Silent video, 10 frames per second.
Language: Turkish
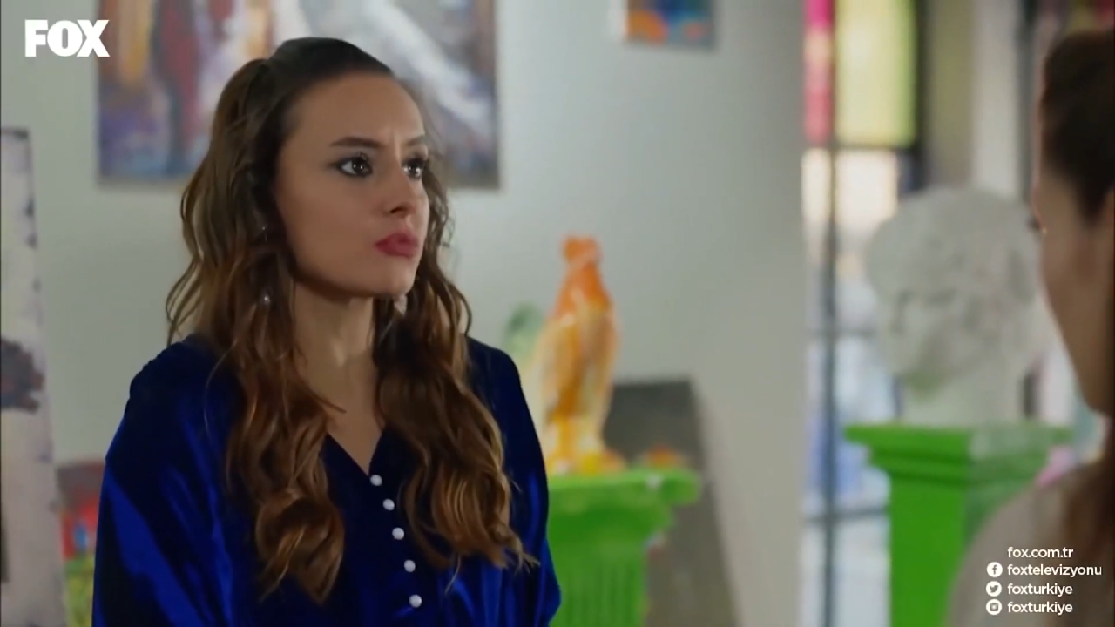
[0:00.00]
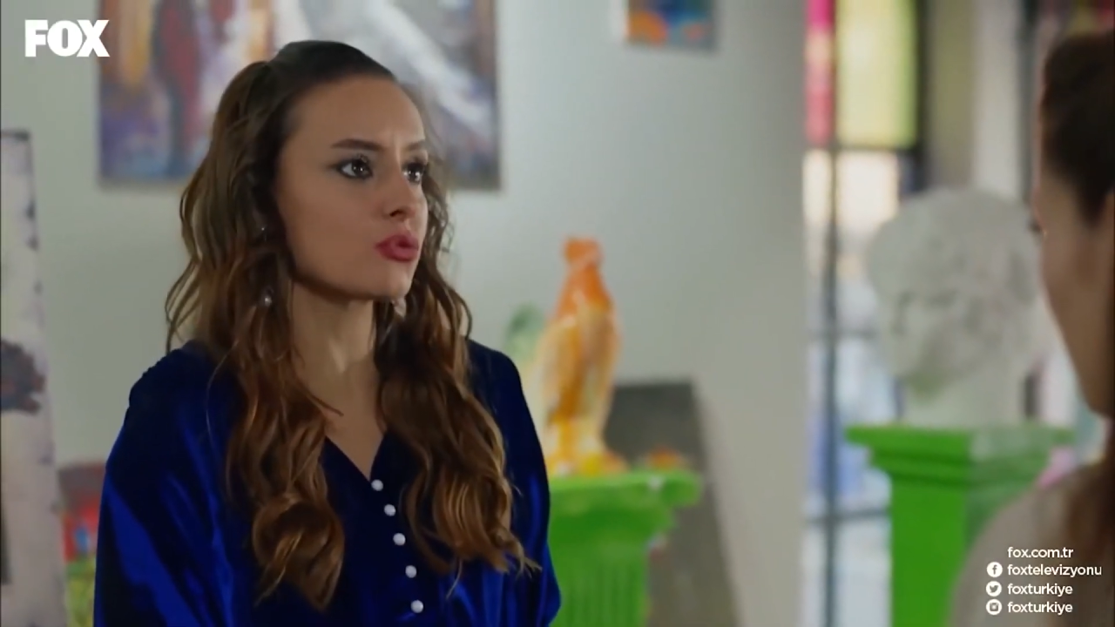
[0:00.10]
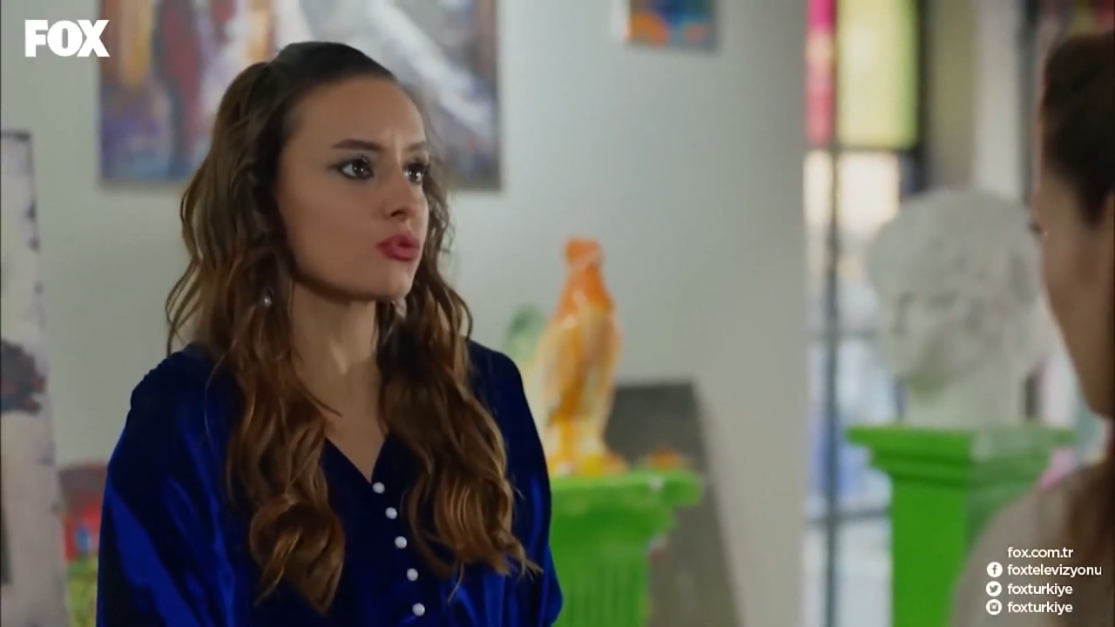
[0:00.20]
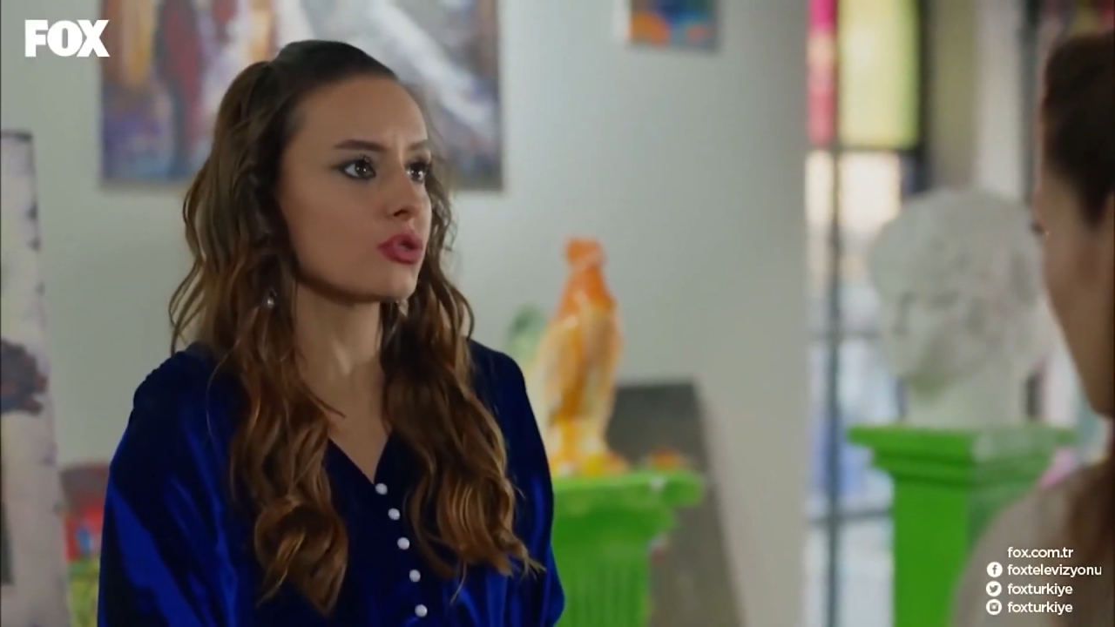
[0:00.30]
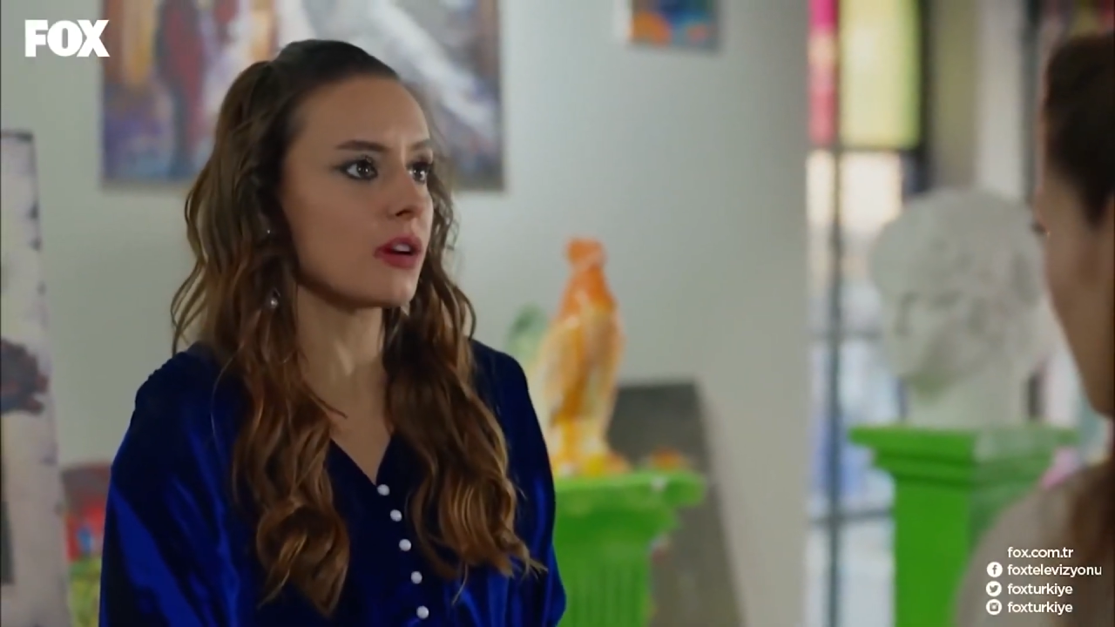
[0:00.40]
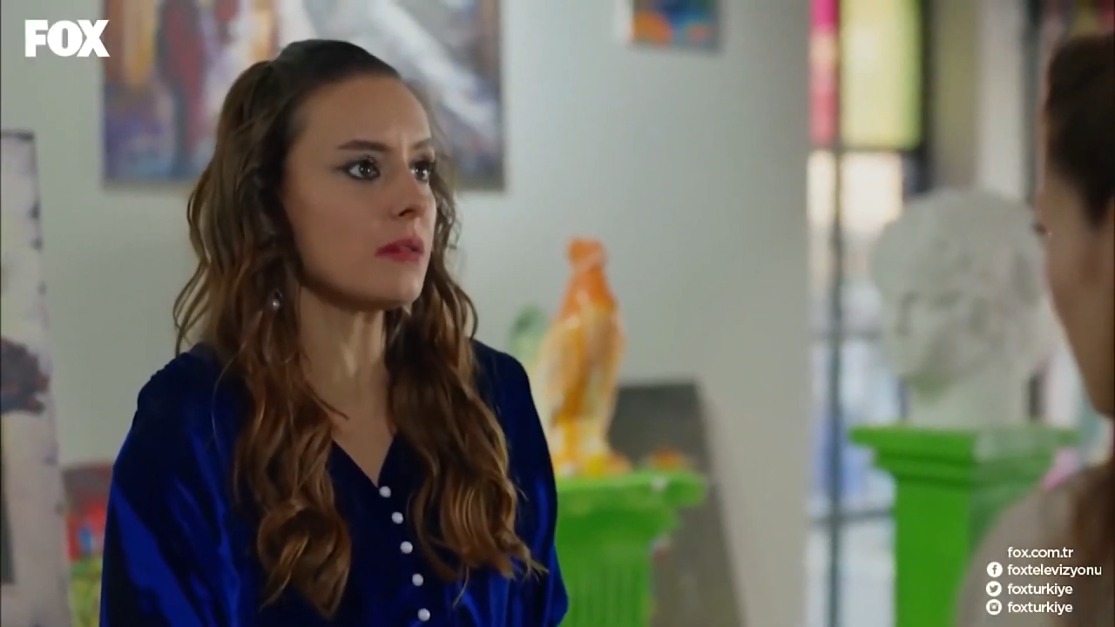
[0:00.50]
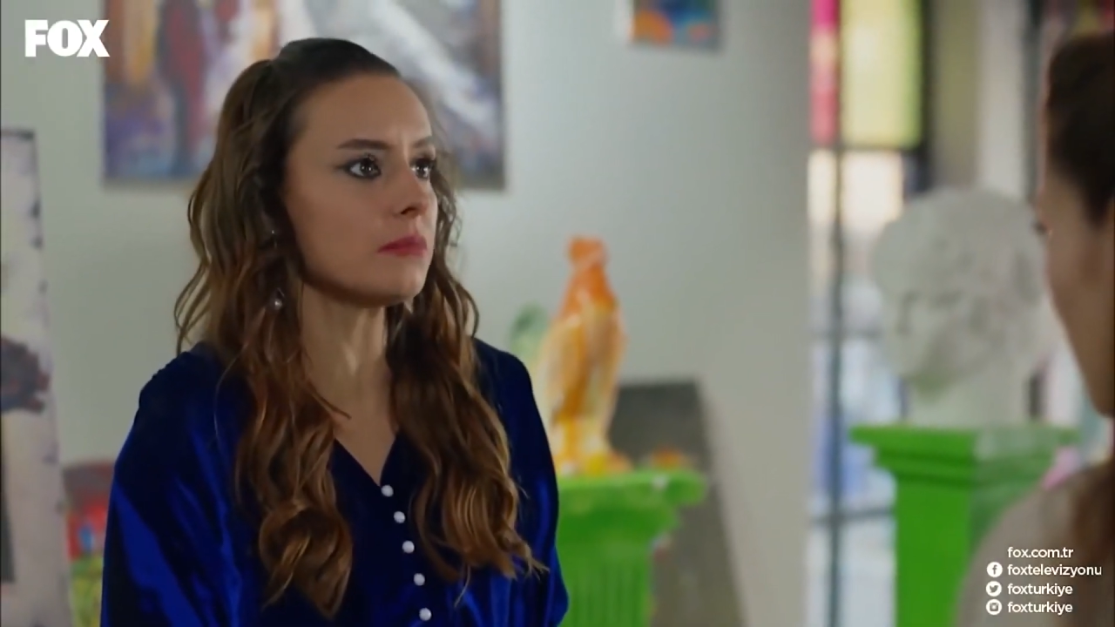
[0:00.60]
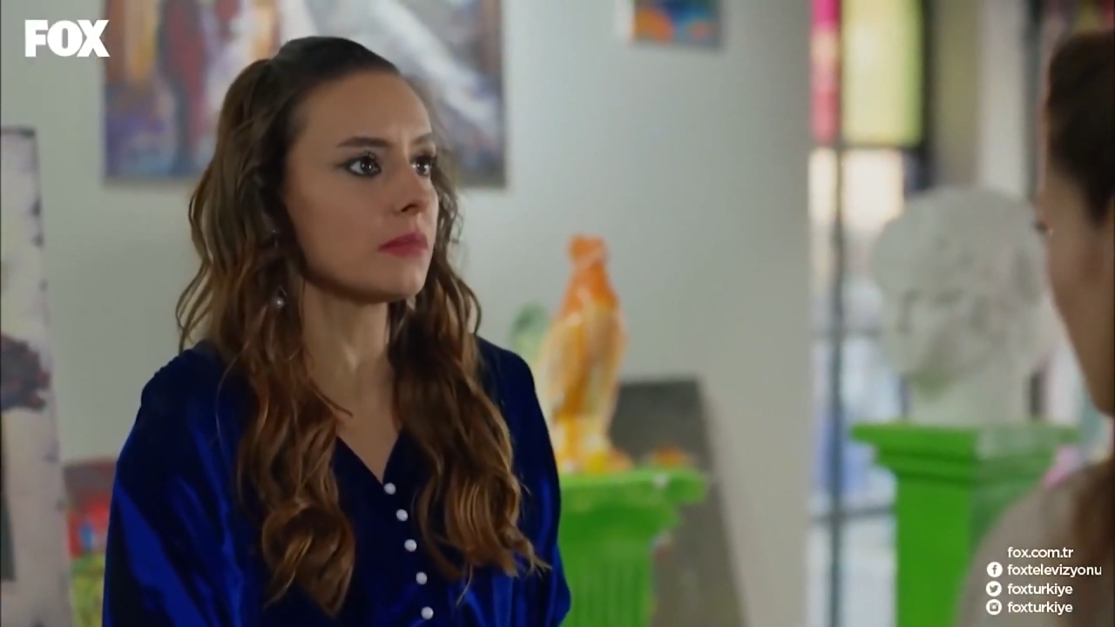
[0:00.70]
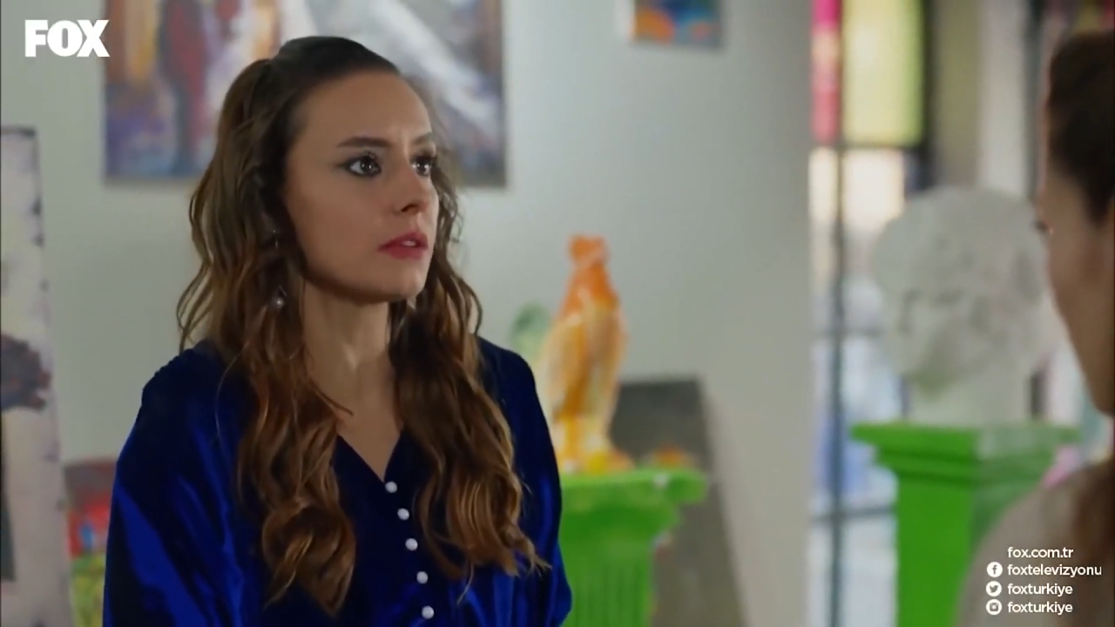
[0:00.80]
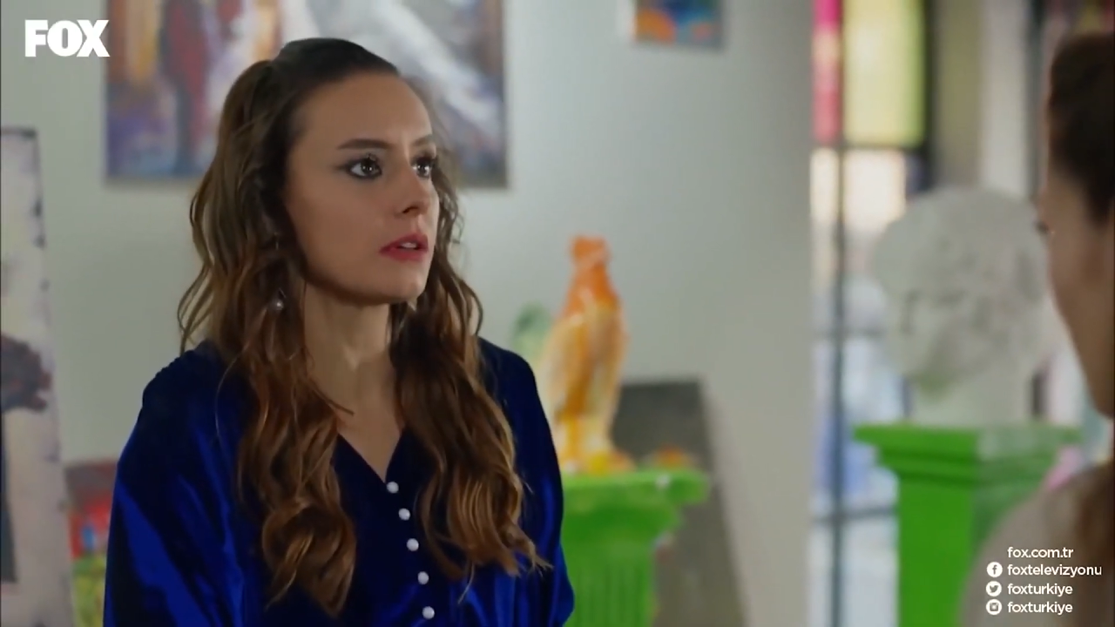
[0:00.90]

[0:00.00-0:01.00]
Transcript: girmiş olacağım.